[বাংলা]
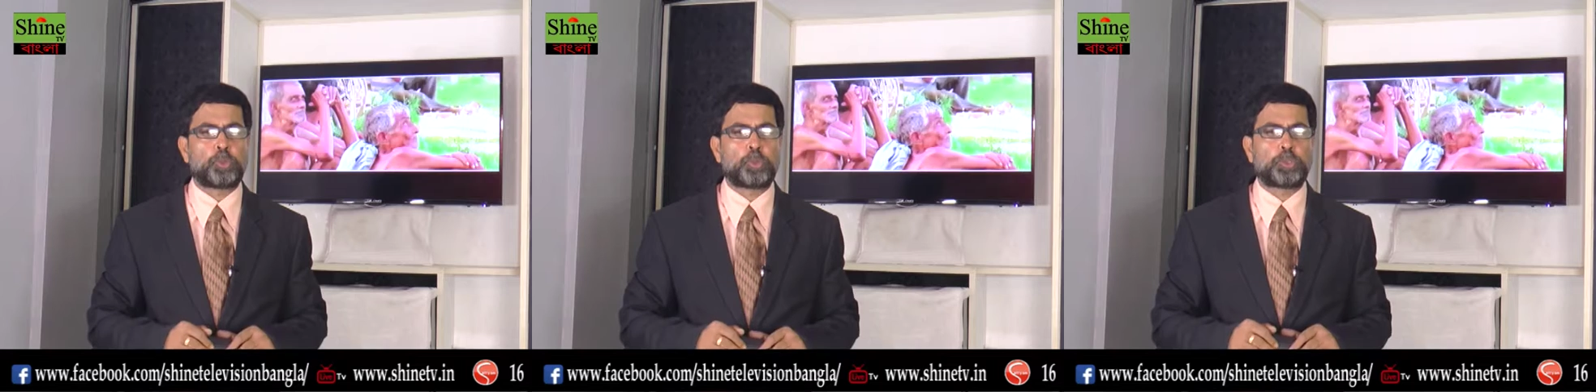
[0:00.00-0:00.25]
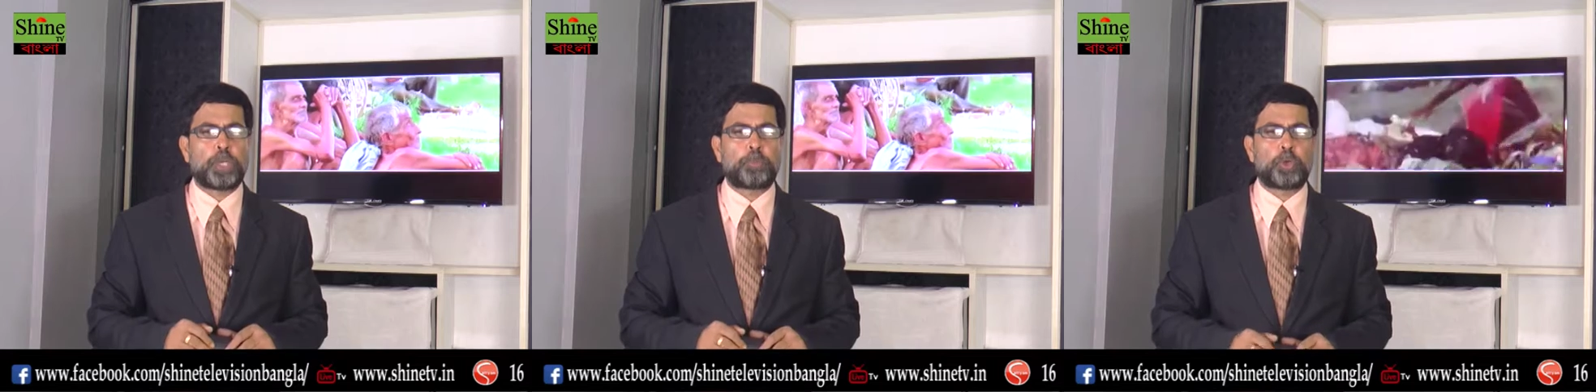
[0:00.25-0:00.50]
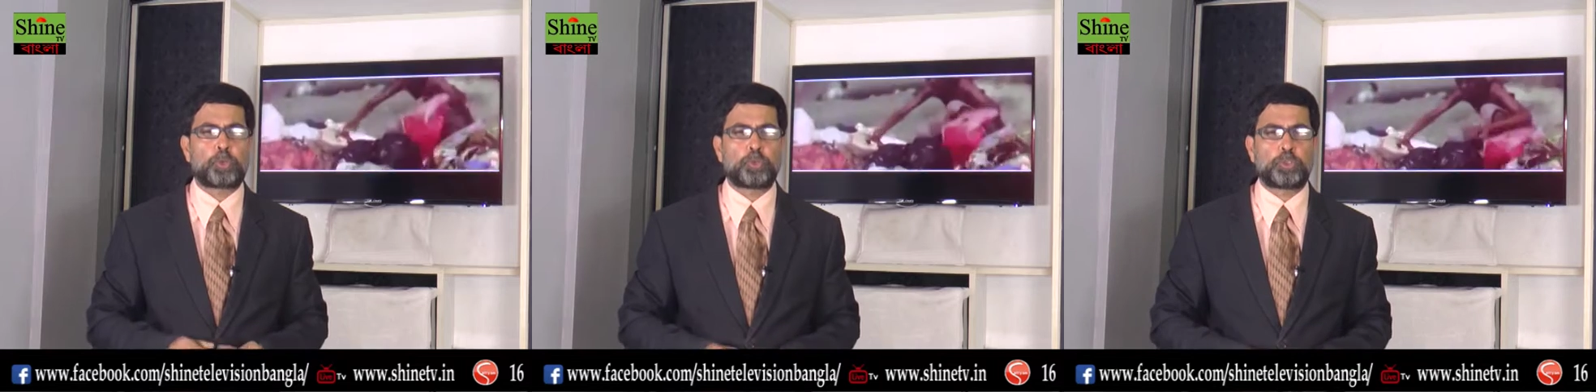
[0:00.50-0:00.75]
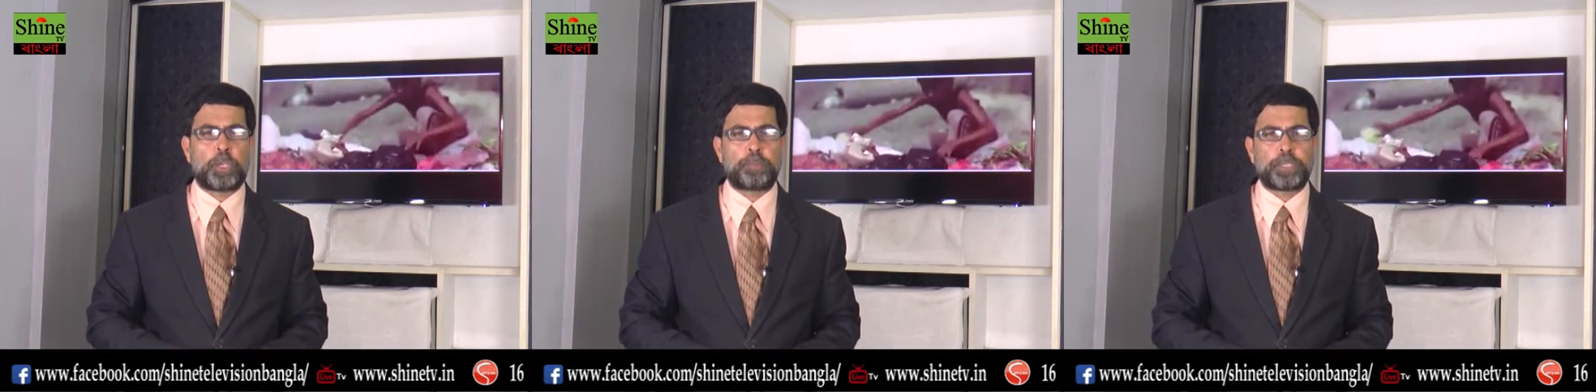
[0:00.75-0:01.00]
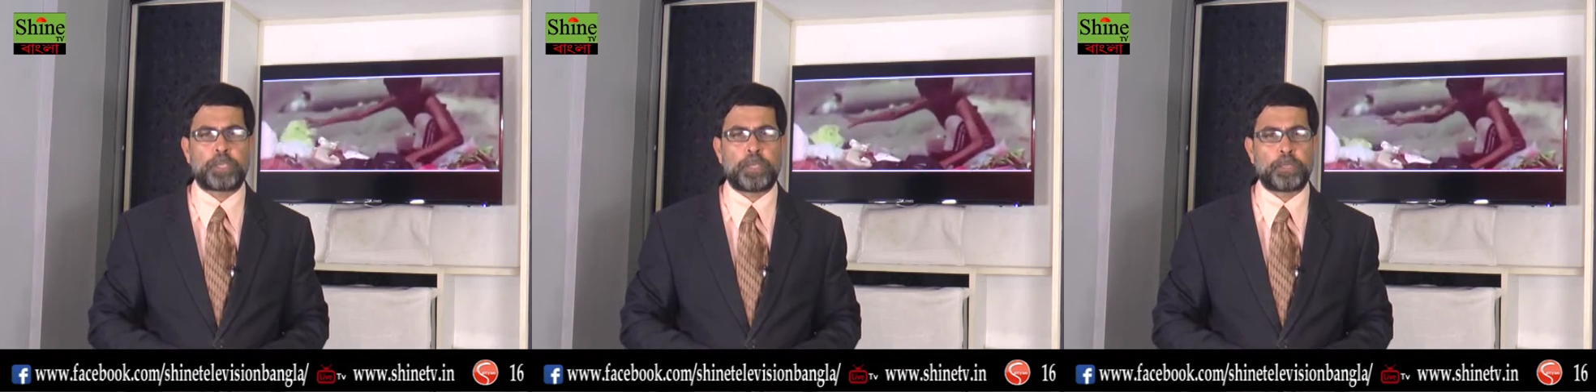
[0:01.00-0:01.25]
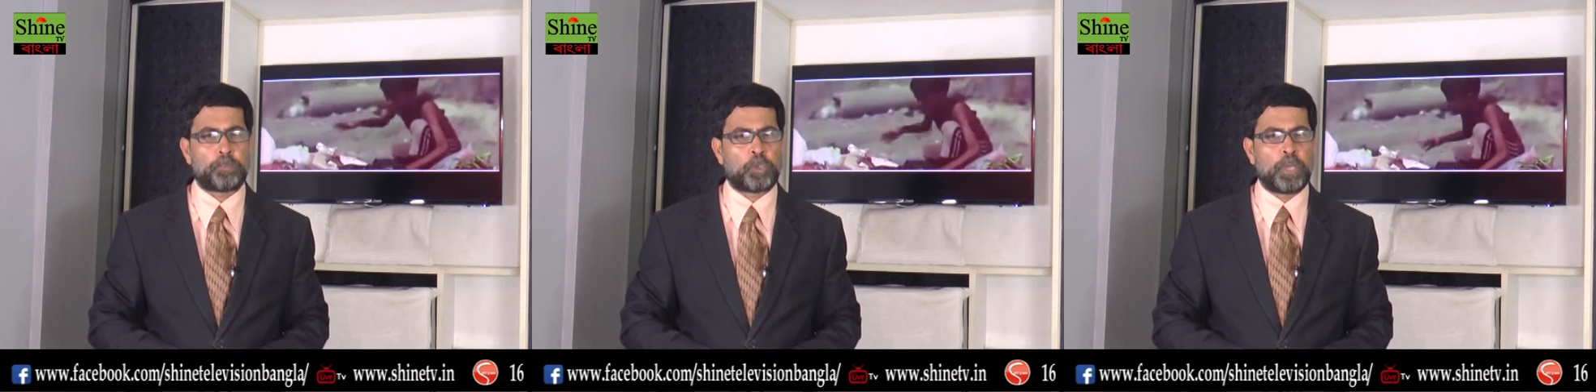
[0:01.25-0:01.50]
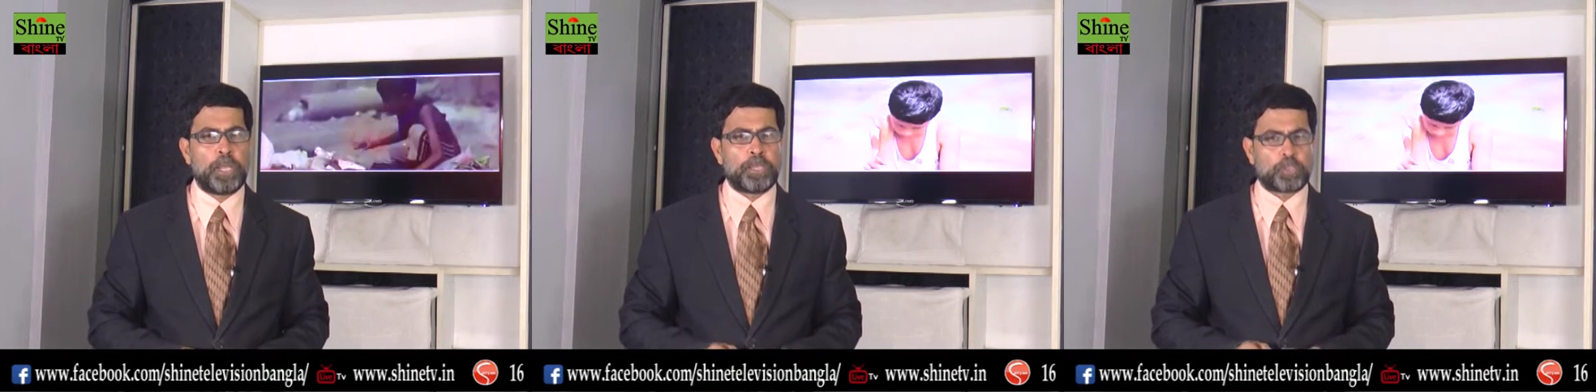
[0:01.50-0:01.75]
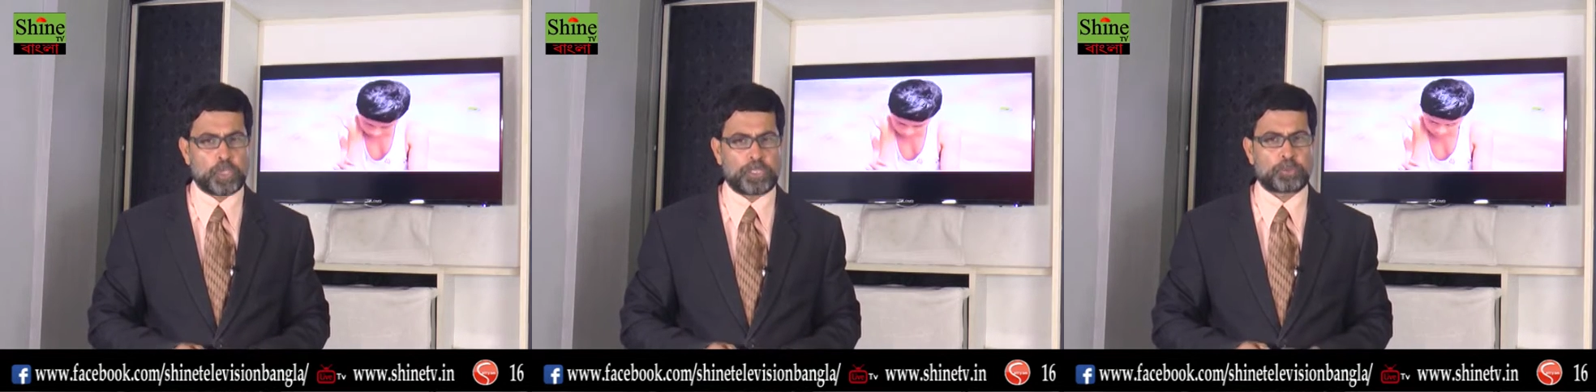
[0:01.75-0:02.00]
অধ্যাপক অধ্যাপিকা এবং
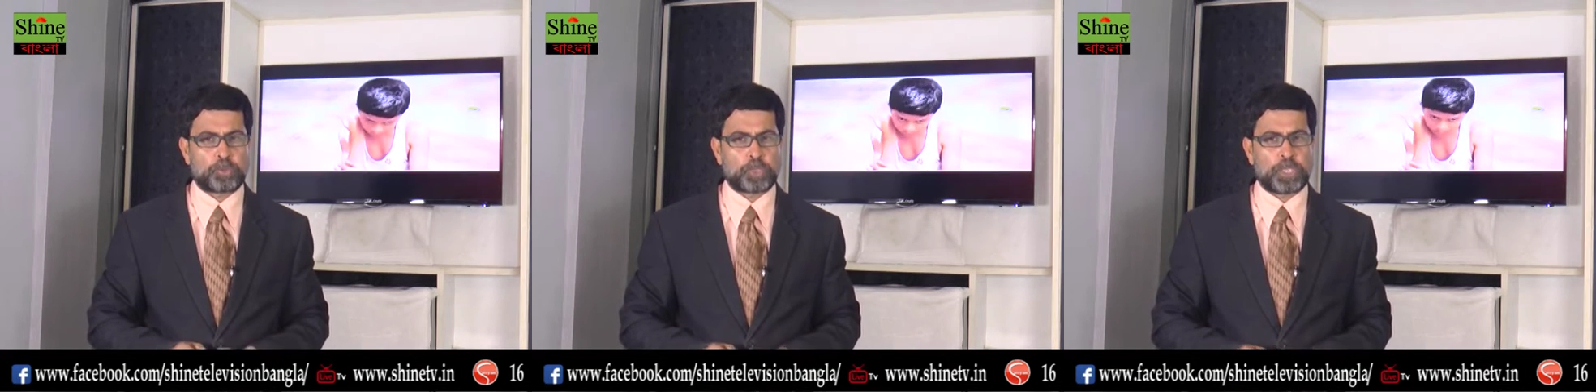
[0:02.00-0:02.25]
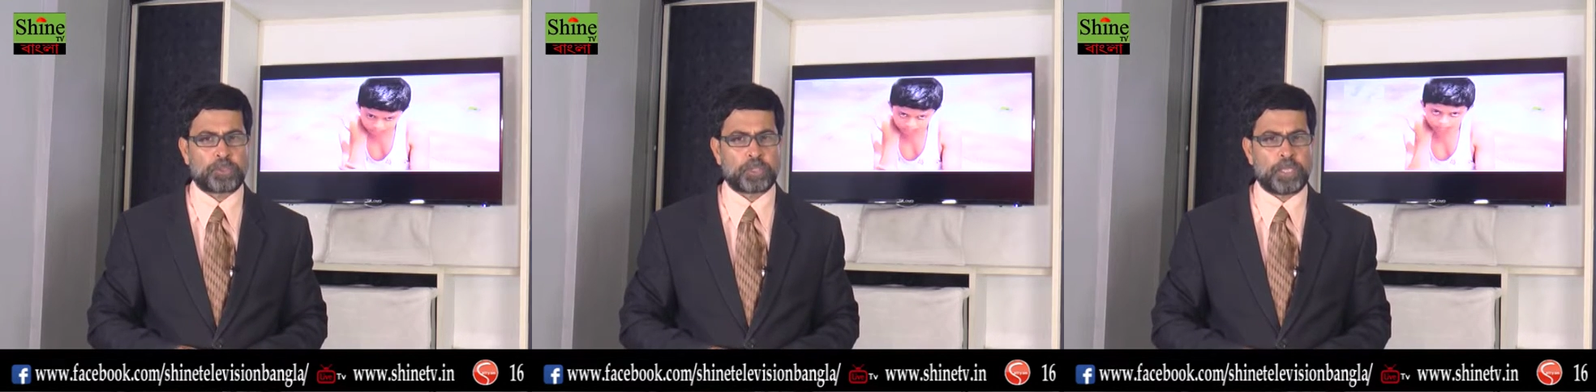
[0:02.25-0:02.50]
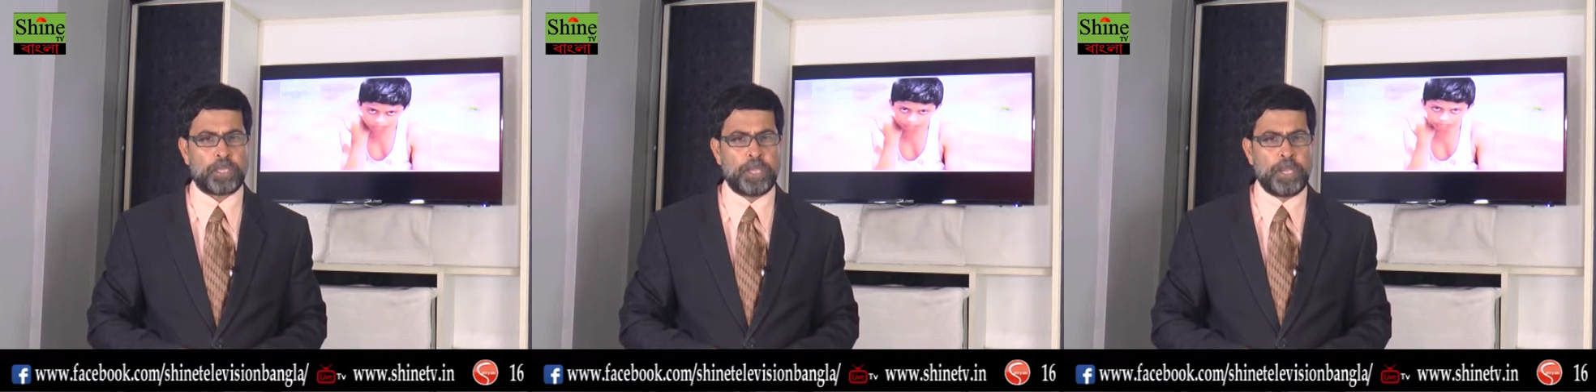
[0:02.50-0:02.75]
ছাত্রছাত্রীরা